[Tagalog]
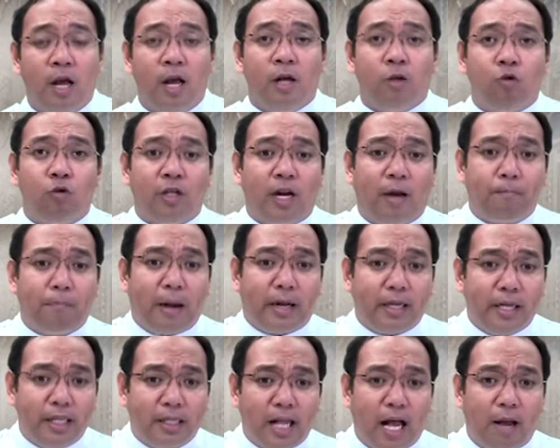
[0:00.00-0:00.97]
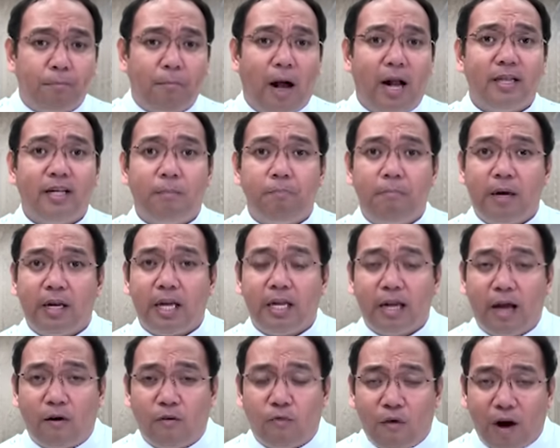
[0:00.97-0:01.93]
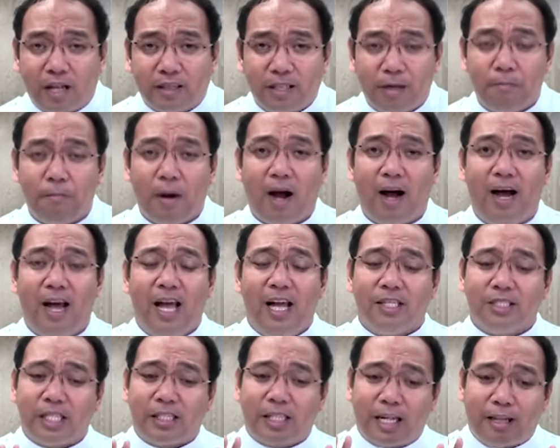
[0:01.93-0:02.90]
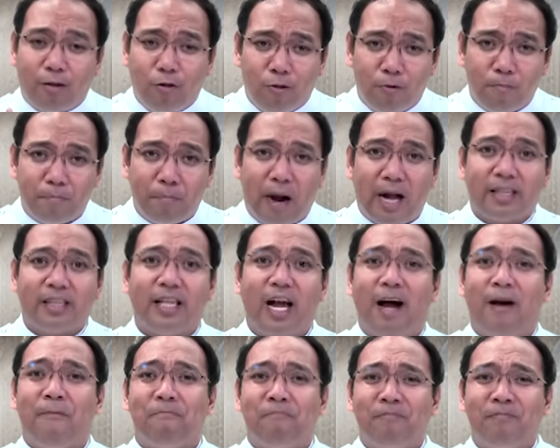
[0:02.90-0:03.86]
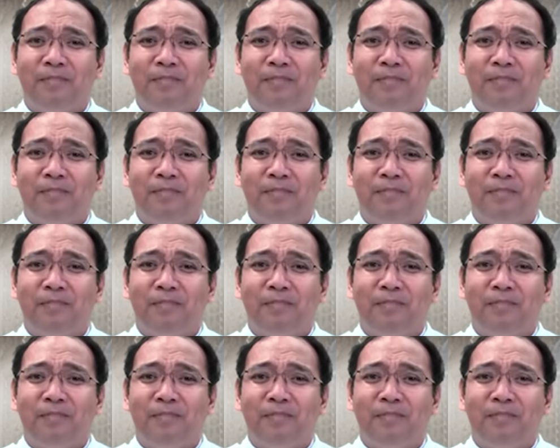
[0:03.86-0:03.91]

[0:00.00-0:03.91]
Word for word: nung nagpakita ang mahal na birhen ng Fatima sa tatlong bata